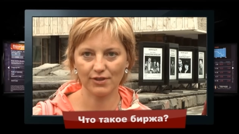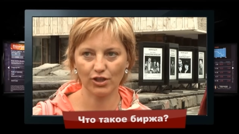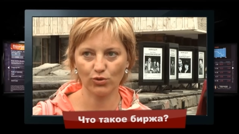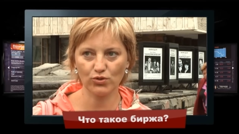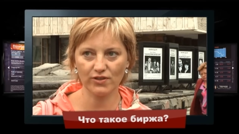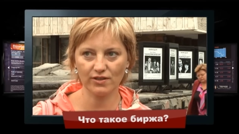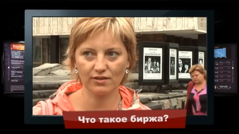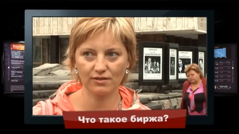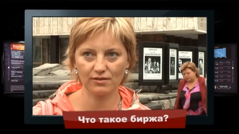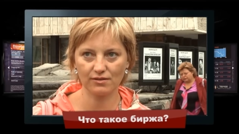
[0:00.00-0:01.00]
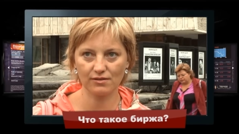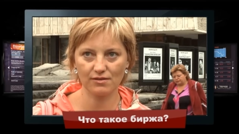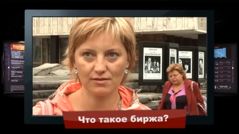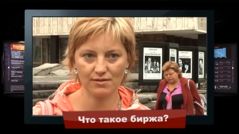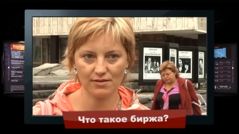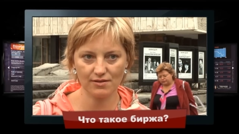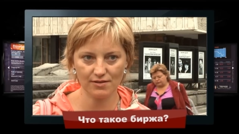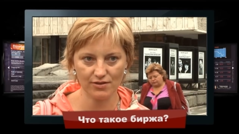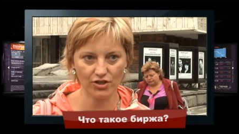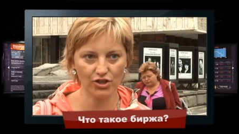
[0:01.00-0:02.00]
люди
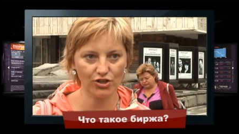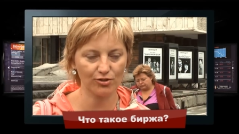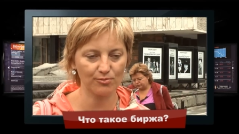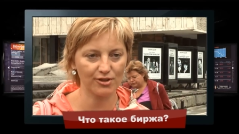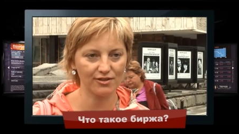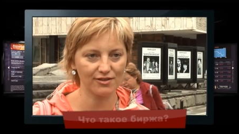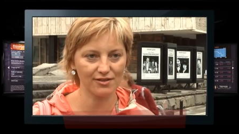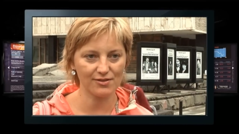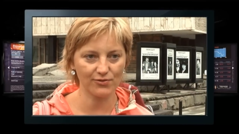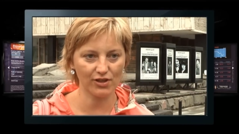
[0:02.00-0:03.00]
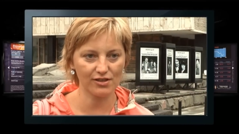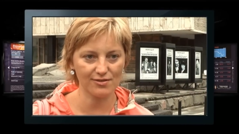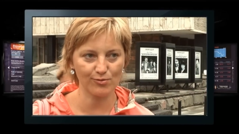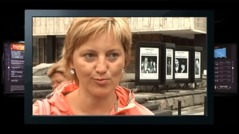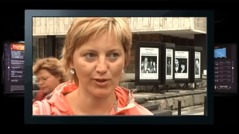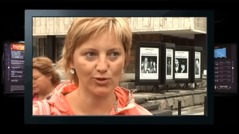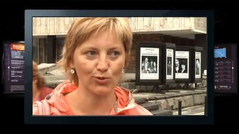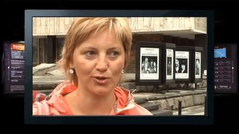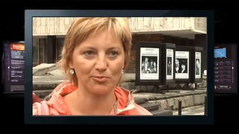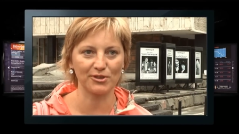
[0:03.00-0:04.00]
с деньгами, с финансовыми
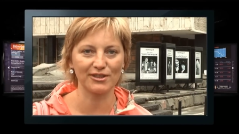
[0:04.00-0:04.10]
потоками.